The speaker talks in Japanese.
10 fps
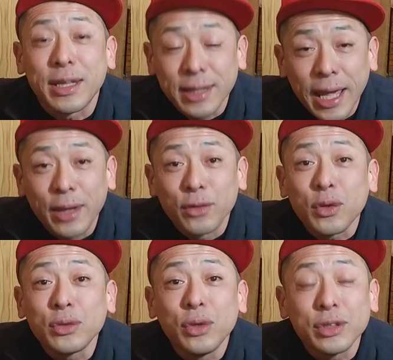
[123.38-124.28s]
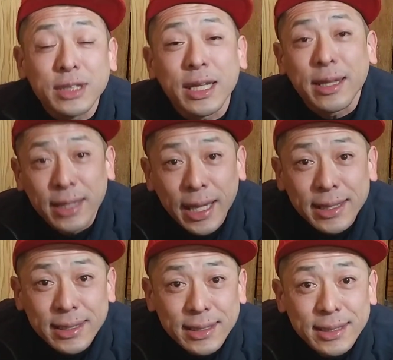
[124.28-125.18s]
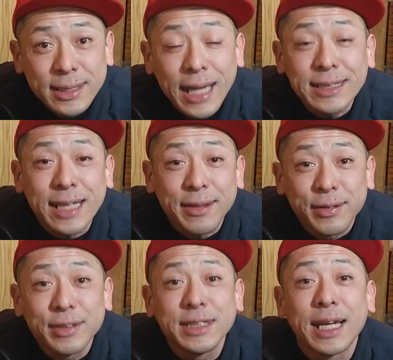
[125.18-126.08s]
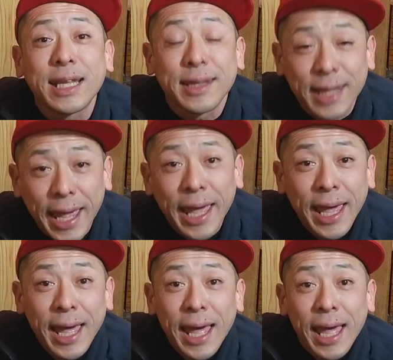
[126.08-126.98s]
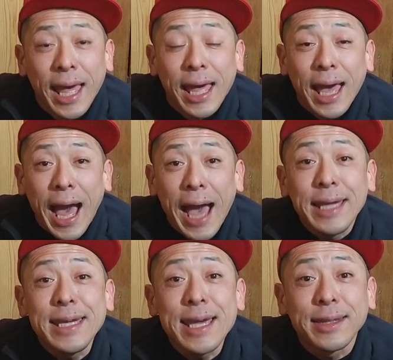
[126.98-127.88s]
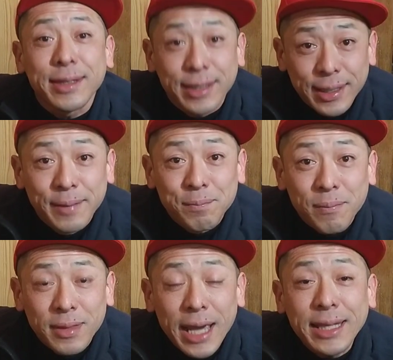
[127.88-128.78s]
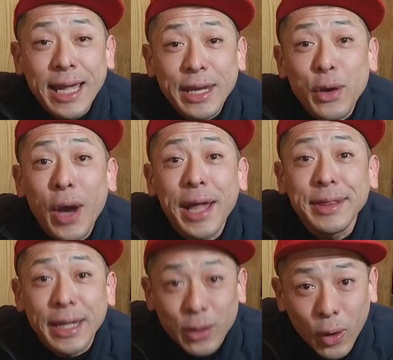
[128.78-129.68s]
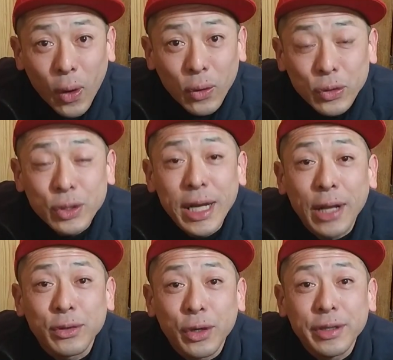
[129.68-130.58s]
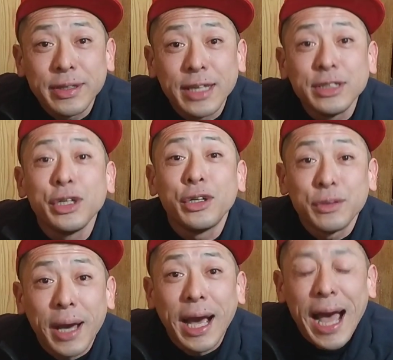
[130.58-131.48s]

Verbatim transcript: をですね、予測をしてですね、出した数字がですね、ハイエース、大体量販店のクーラーの取り付け事業には